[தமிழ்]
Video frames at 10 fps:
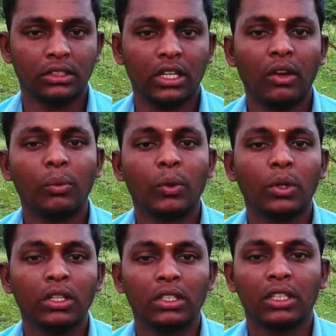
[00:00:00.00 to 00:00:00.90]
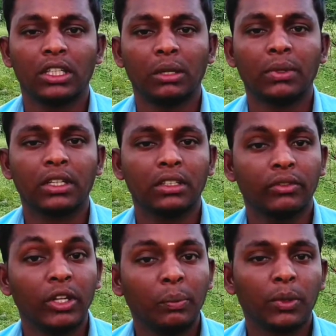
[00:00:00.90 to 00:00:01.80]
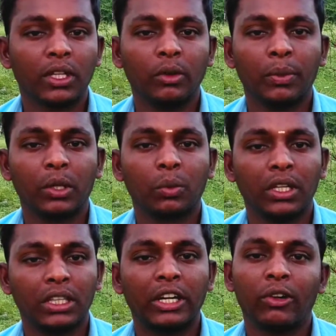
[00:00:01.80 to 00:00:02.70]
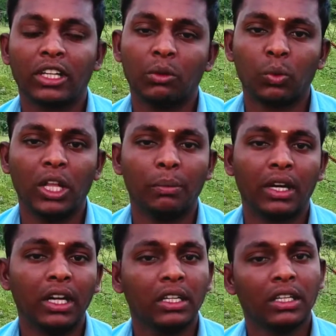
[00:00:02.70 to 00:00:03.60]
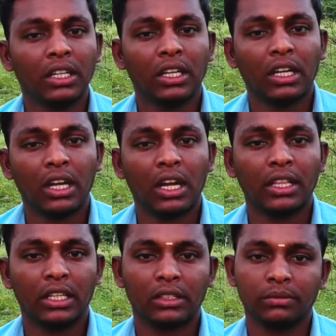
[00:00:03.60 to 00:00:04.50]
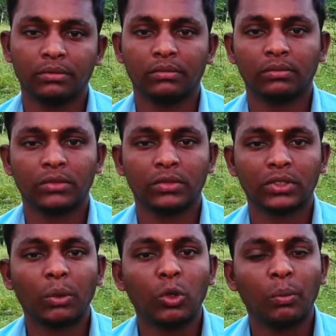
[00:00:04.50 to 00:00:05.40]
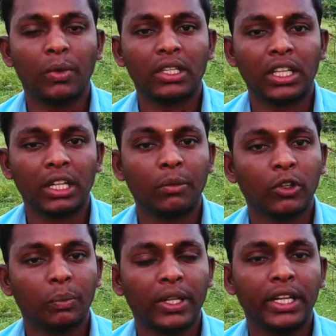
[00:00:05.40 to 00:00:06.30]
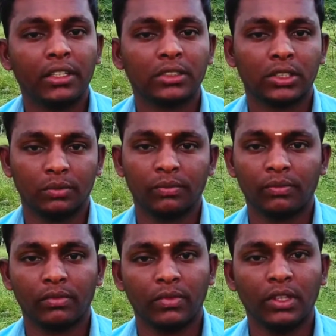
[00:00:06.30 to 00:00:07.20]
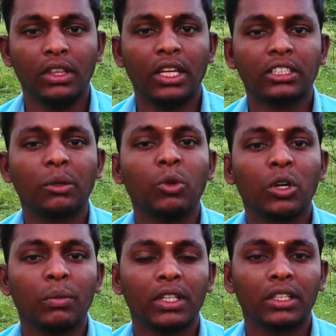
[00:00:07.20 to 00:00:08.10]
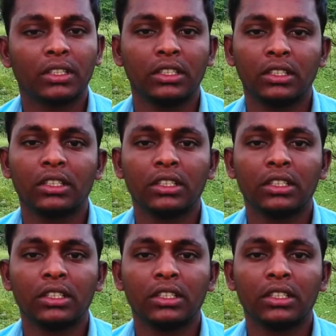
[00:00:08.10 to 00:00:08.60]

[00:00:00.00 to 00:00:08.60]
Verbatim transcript: அவ்வப்போது நமக்கு விழிப்புணர்வு பெறக்கூடிய தகவல்கள் மூலயமாக அந்த சமூக மாற்றத்தை நம்ம வந்து பண்ணிக்கிட்டு இருக்கிறோம் இந்த சமூக மாற்றத்தின்